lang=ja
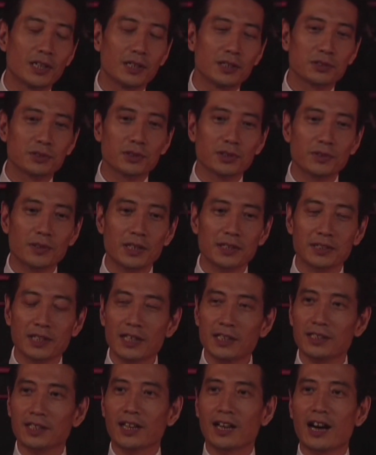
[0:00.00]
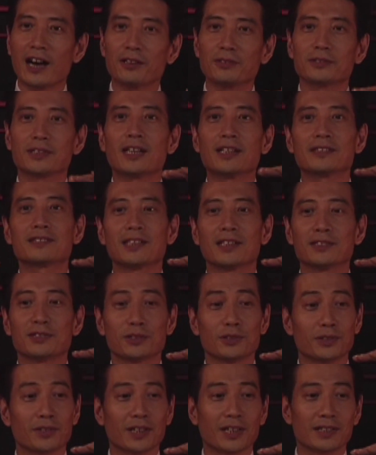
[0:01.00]
それは何かある難点って
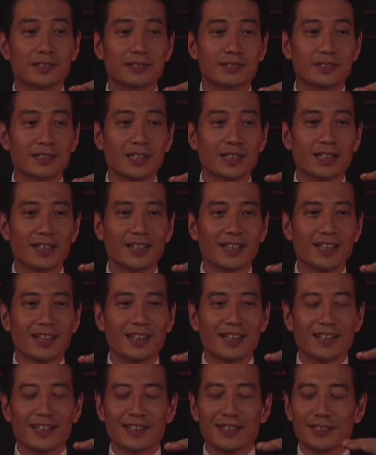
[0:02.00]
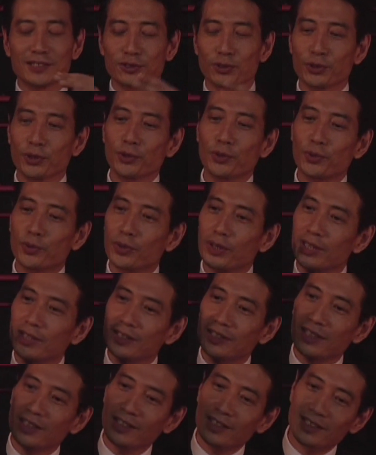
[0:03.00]
いうのがあって、それを超え
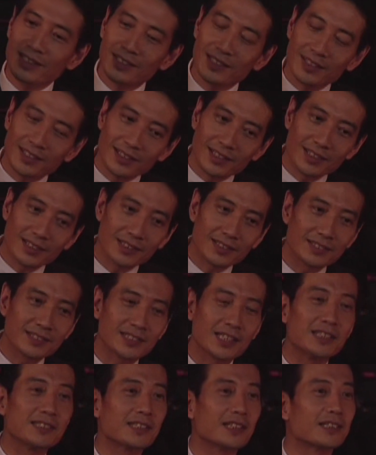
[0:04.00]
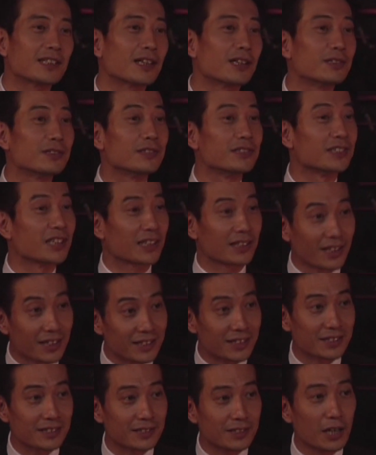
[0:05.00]
て先生になれるんじゃない
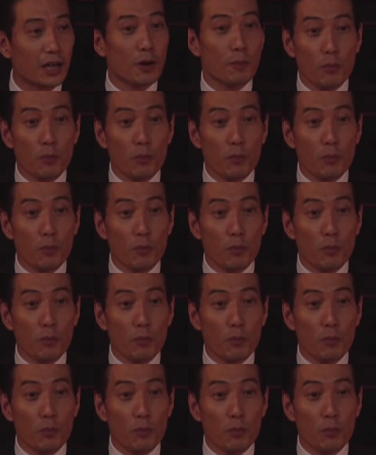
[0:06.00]
んです。